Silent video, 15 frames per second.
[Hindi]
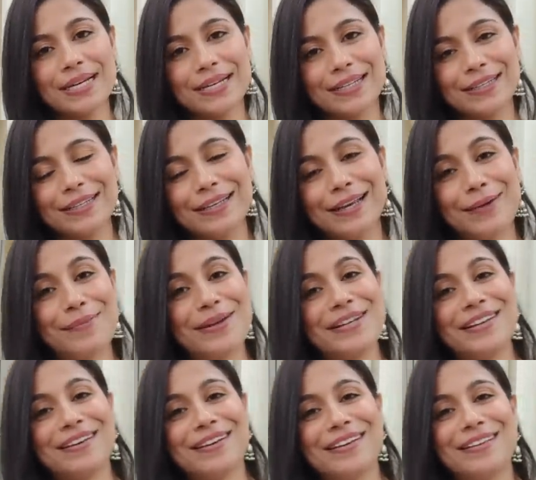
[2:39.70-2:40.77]
आ रही थी कमेंट
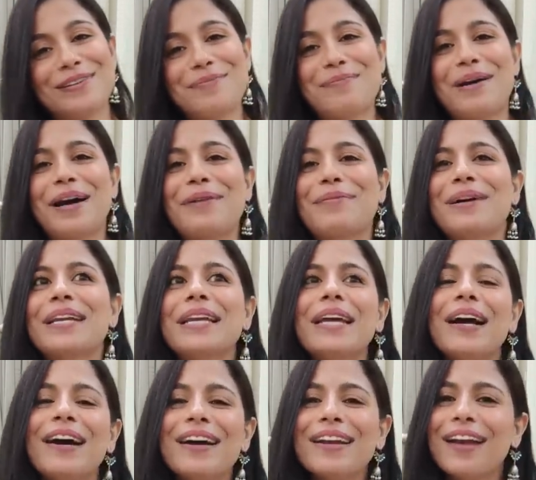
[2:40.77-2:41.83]
आ रहा था बार बार कि
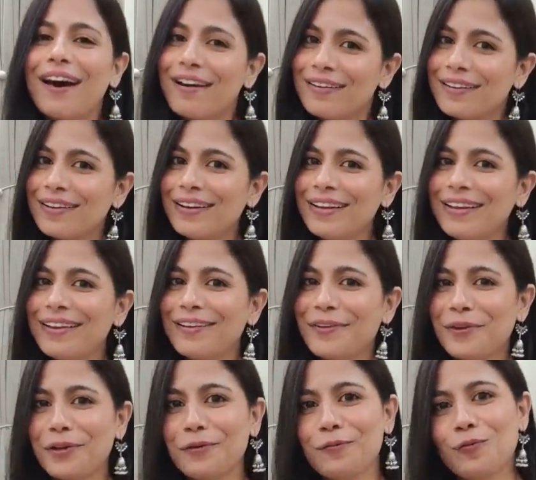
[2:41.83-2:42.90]
अनारकली के
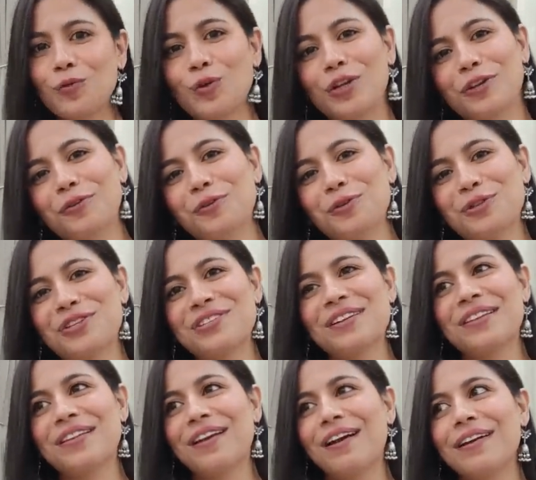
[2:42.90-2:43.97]
अंदर वूलन कुर्ता
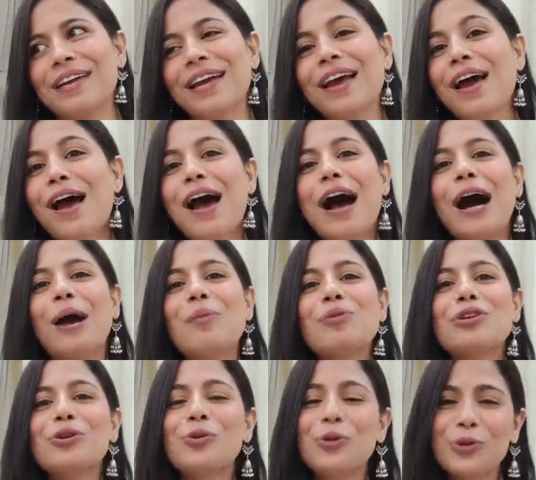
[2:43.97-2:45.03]
सेट दिखाइए अब
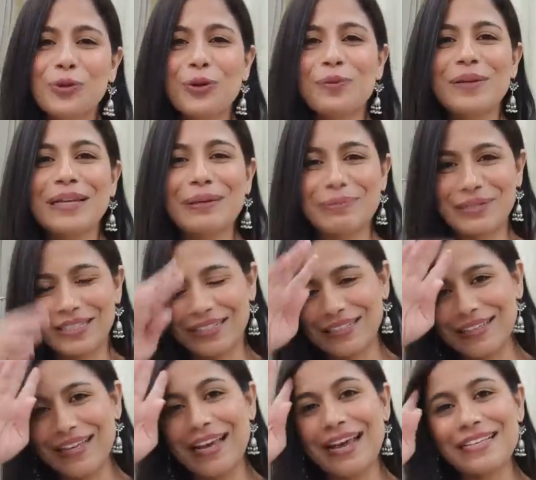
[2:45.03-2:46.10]
मुझे खुद को भी नहीं पता
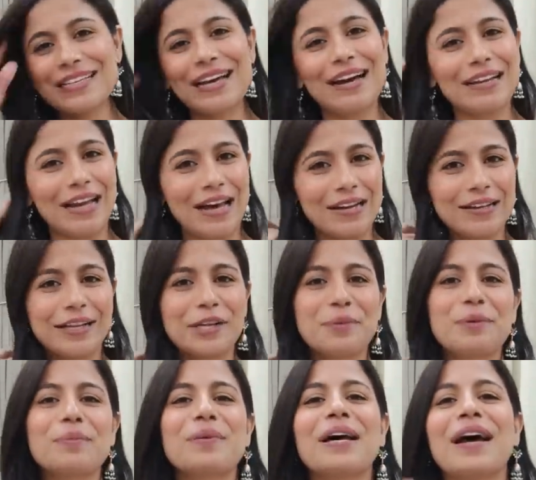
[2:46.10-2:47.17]
था कि ऐसे अनारकली
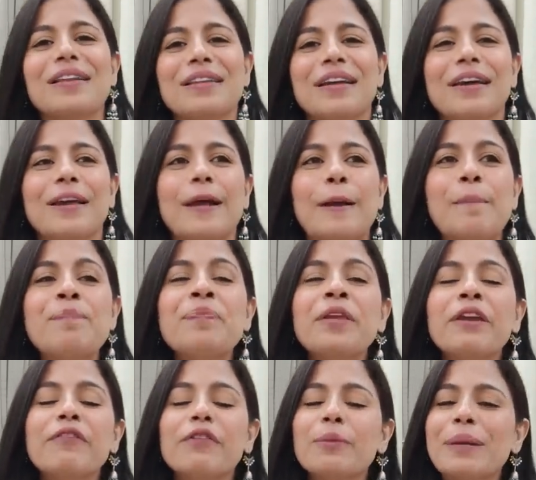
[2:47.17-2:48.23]
में भी आता है क्या
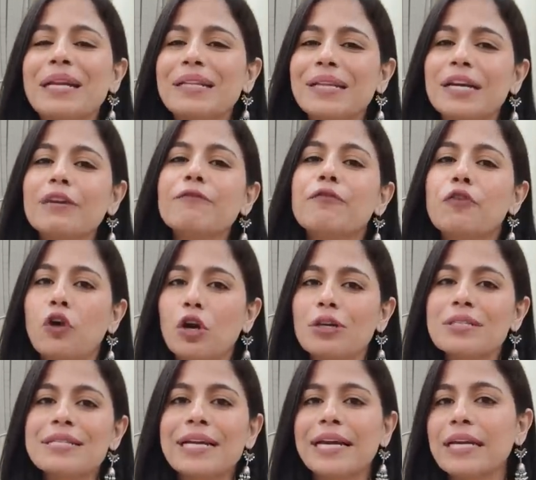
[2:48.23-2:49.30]
फिर मैंने देखा फ्रॉक
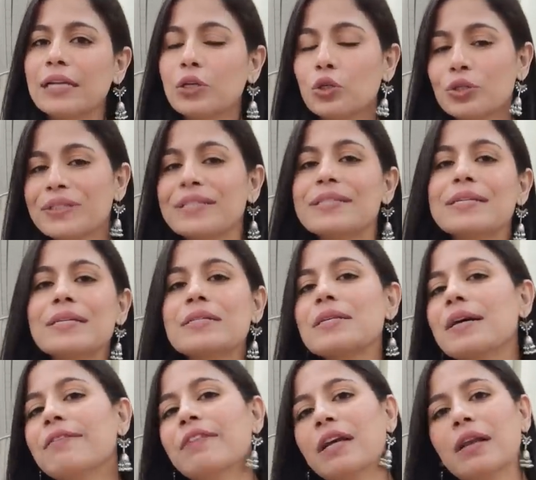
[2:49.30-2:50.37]
स्टाइल कुर्ता सेट्स
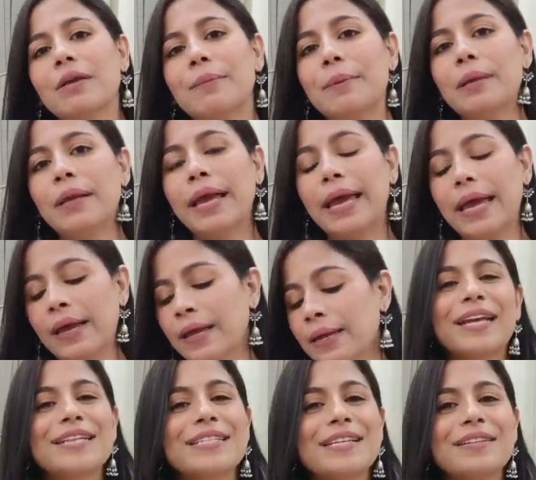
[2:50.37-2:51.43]
अवेलेबल हैं
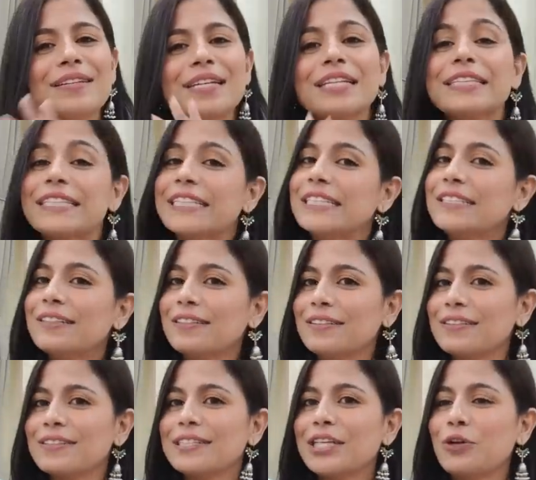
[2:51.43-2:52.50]
इसके अंदर ना तीन
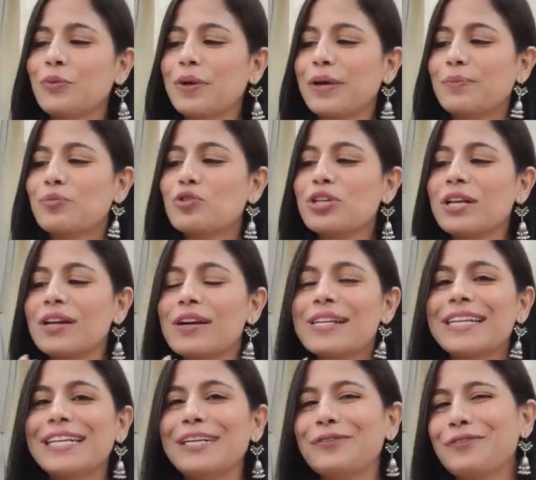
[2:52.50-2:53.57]
कलर्स दिए हुए हैं मुझे लगा
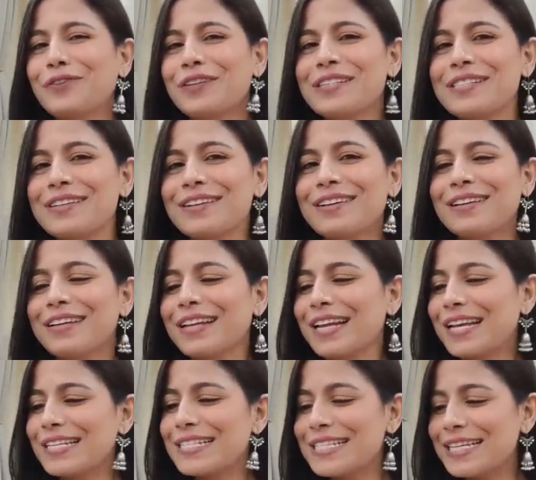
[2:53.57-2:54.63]
ये डिफरेंट सा कलर
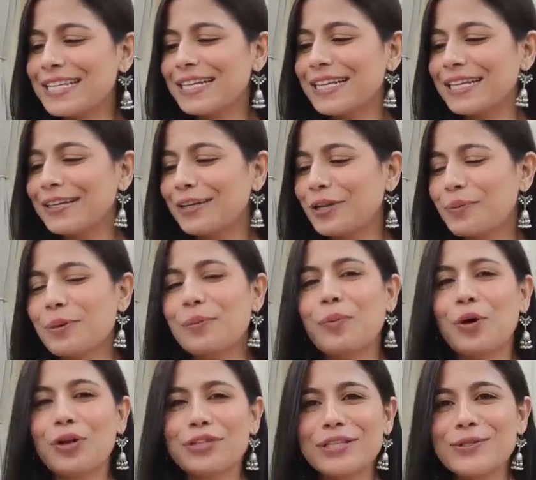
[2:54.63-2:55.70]
है सी ग्रीन कलर में
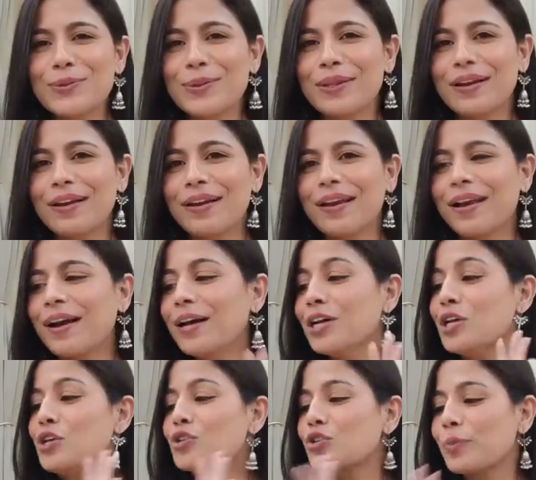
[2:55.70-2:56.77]
बहुत ही सुंदर लगेगा
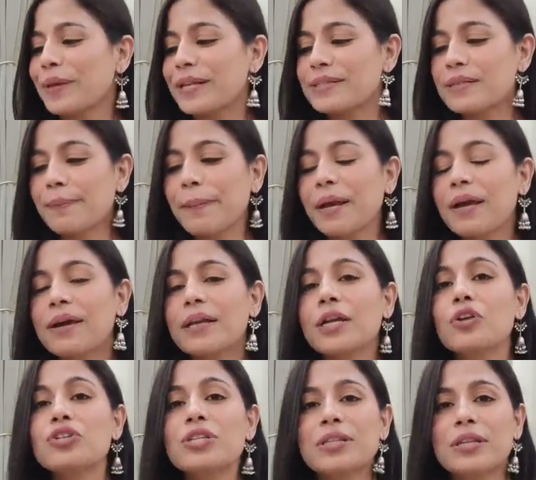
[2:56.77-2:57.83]
सो मैंने इसे पिक कर लिया
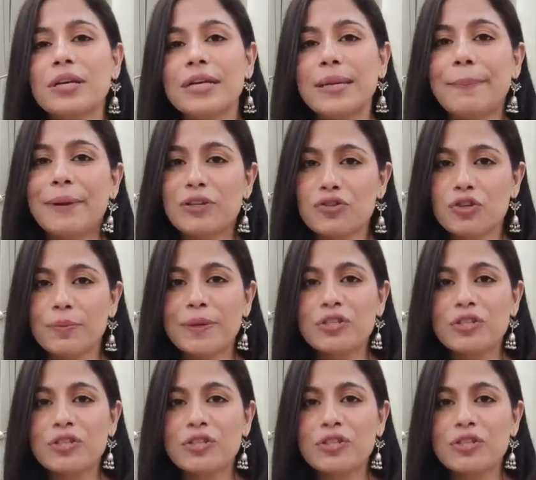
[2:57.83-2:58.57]
और जितना ये पिक्चर